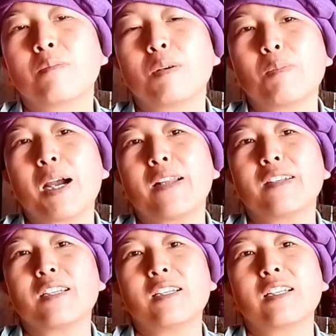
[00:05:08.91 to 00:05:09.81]
ประมาณ
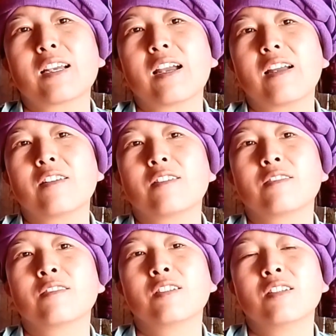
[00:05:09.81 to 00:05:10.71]
นี้นะคะ
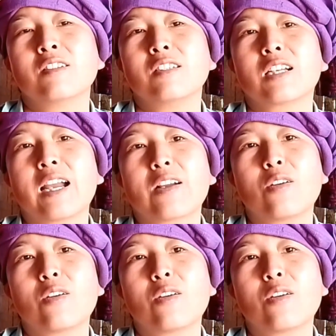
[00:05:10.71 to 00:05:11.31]
ยังไง